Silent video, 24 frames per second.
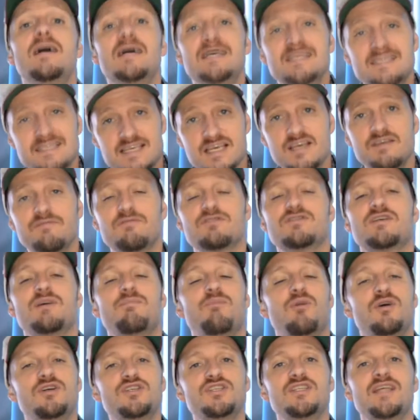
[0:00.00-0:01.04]
Sim, você
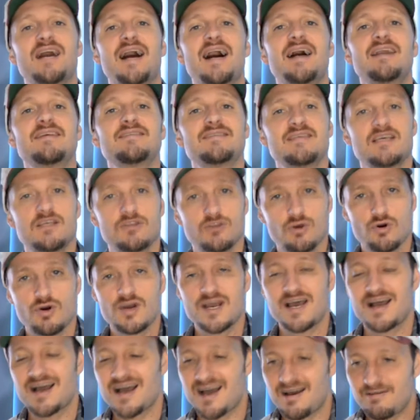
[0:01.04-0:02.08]
pode dar
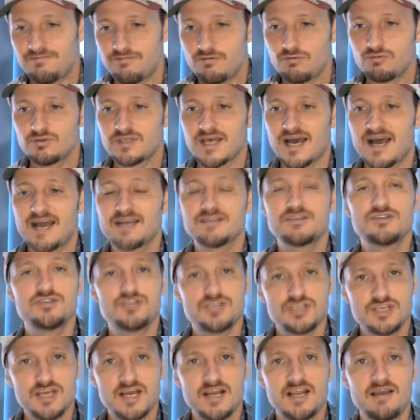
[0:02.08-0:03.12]
cenoura à vontade
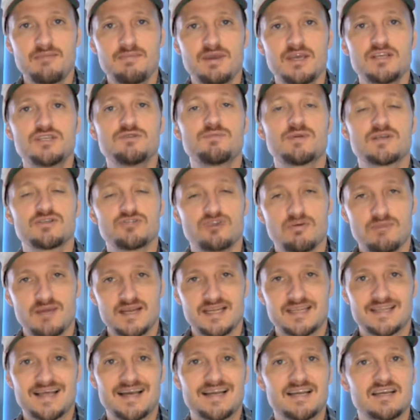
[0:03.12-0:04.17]
diariamente para sua
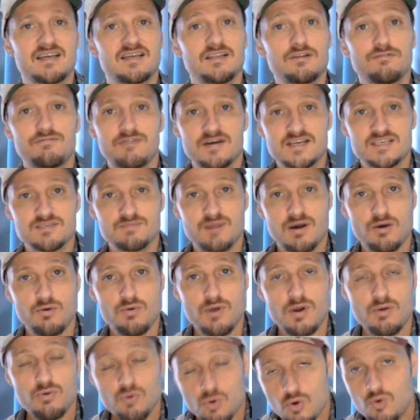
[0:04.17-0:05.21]
maritaca que não faz
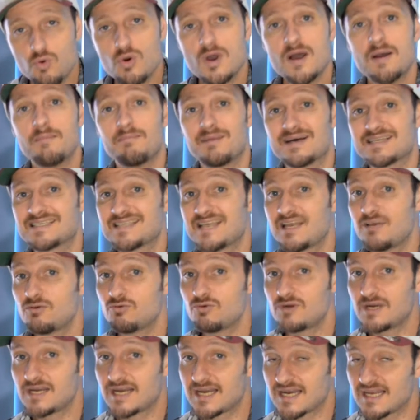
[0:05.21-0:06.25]
mal algum, mas tem
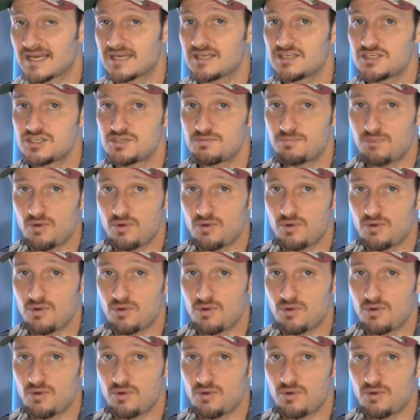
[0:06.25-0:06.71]
um grande